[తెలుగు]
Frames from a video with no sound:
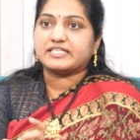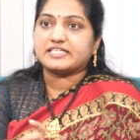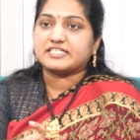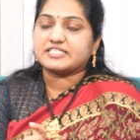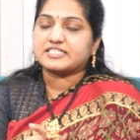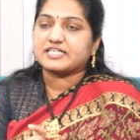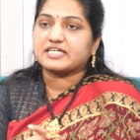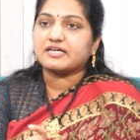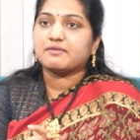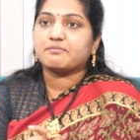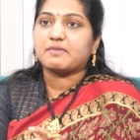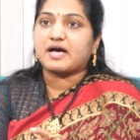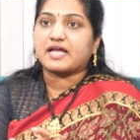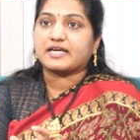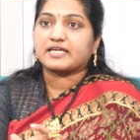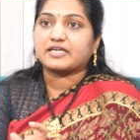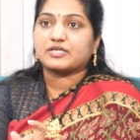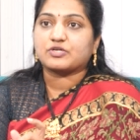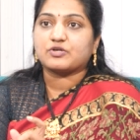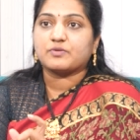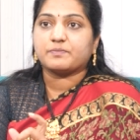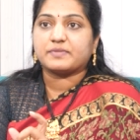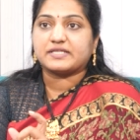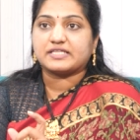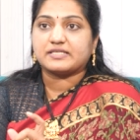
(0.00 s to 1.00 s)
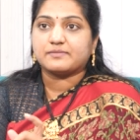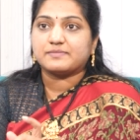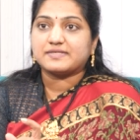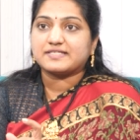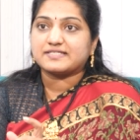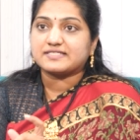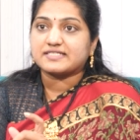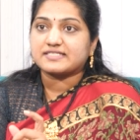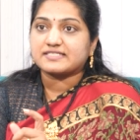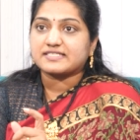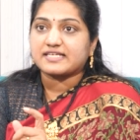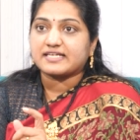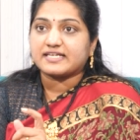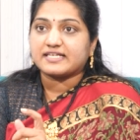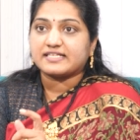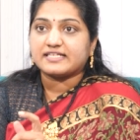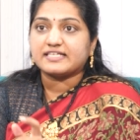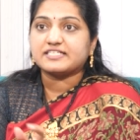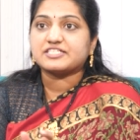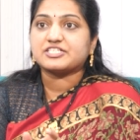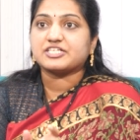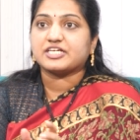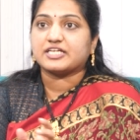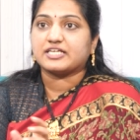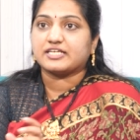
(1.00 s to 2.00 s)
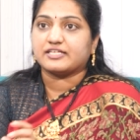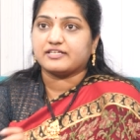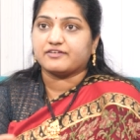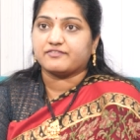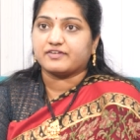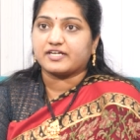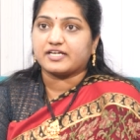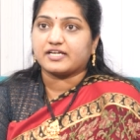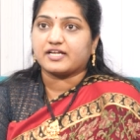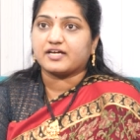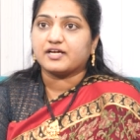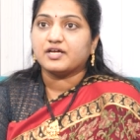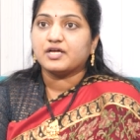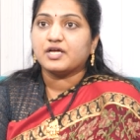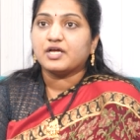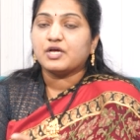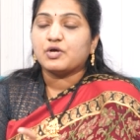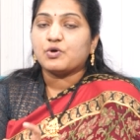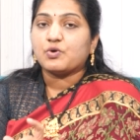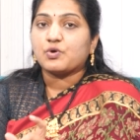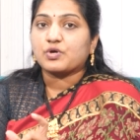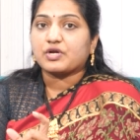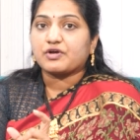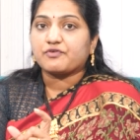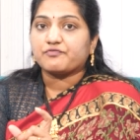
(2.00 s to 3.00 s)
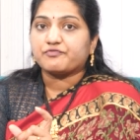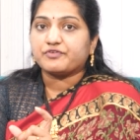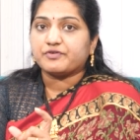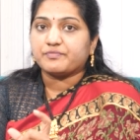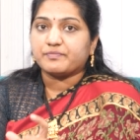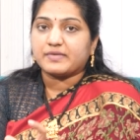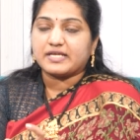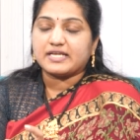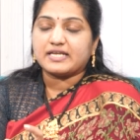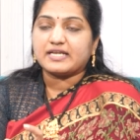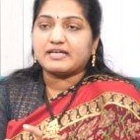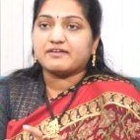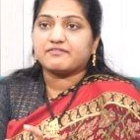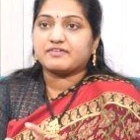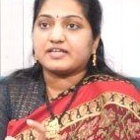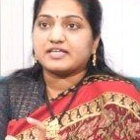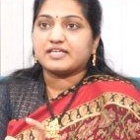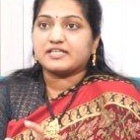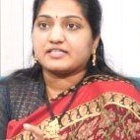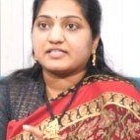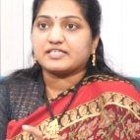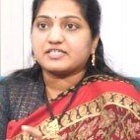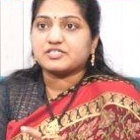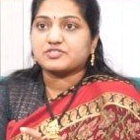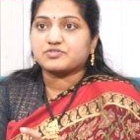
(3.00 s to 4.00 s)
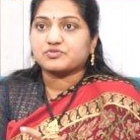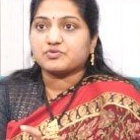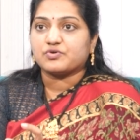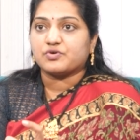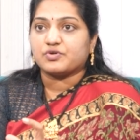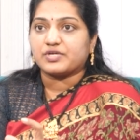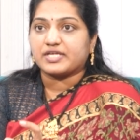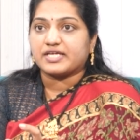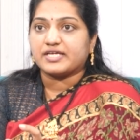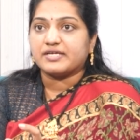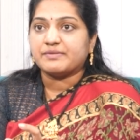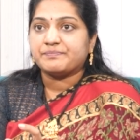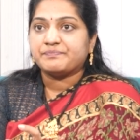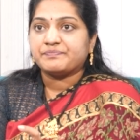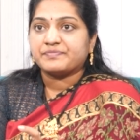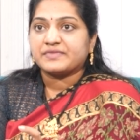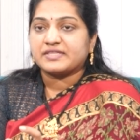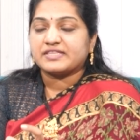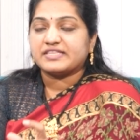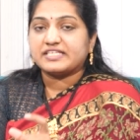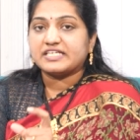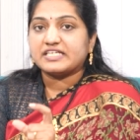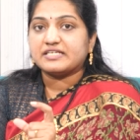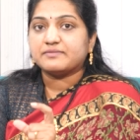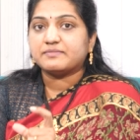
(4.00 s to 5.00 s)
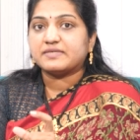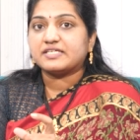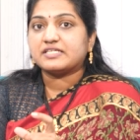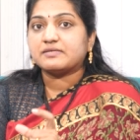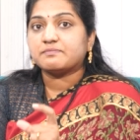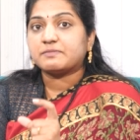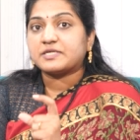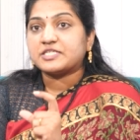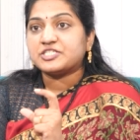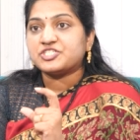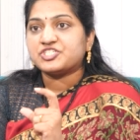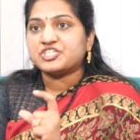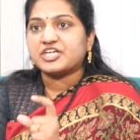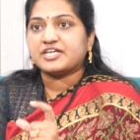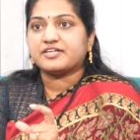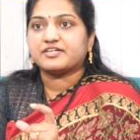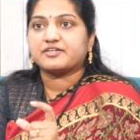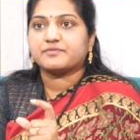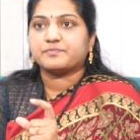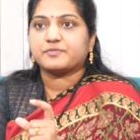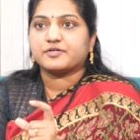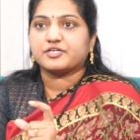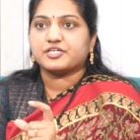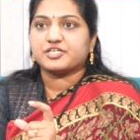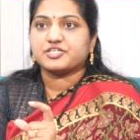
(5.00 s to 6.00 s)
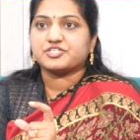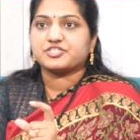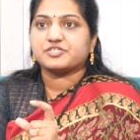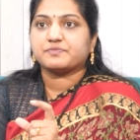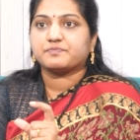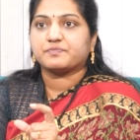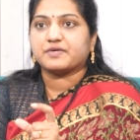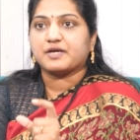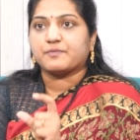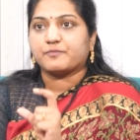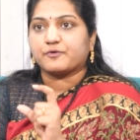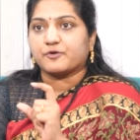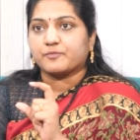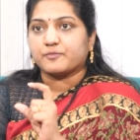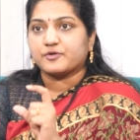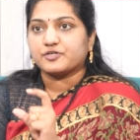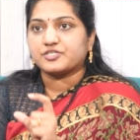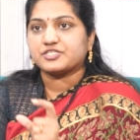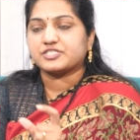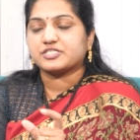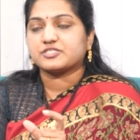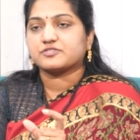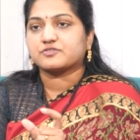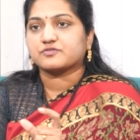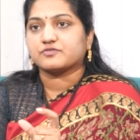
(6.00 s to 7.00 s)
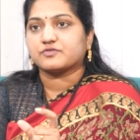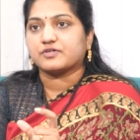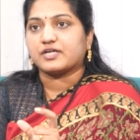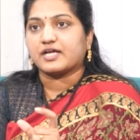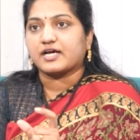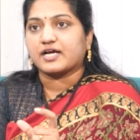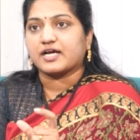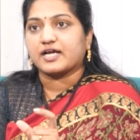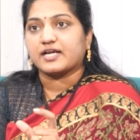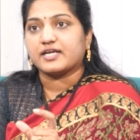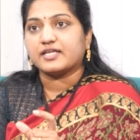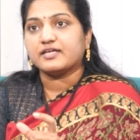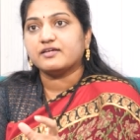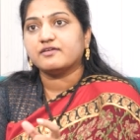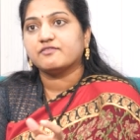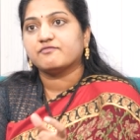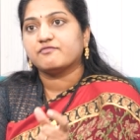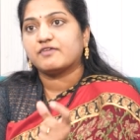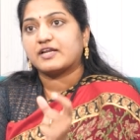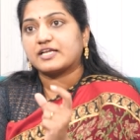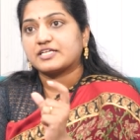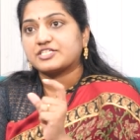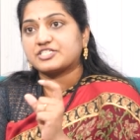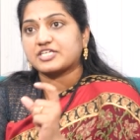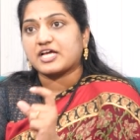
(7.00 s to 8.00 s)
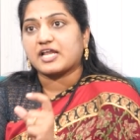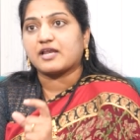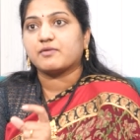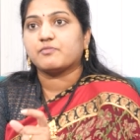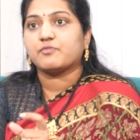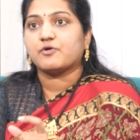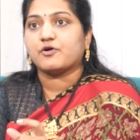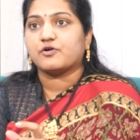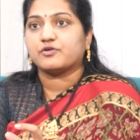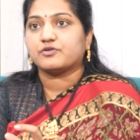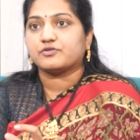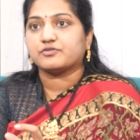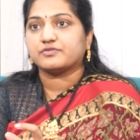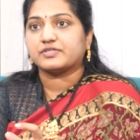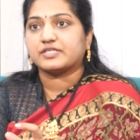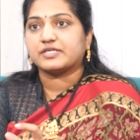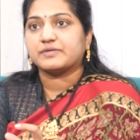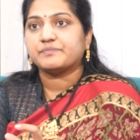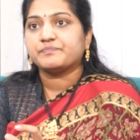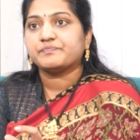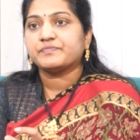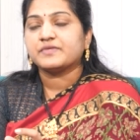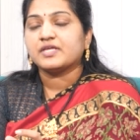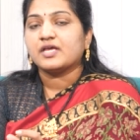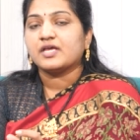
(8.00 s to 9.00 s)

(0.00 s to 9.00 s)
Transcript: ఇది నిజంగా మార్కెట్లో పెద్ద బిజినెస్ అనేది చేయలేదు ఎవరైనా ఒక విమెన్ ఎవరైనా తీసుకొని దీని మీద మంచి ఎంటర్ప్రినర్షిప్గా ప్రమోట్ చేసుకున్నా కానీ వాళ్ళకి చాలా బాగుంటుంది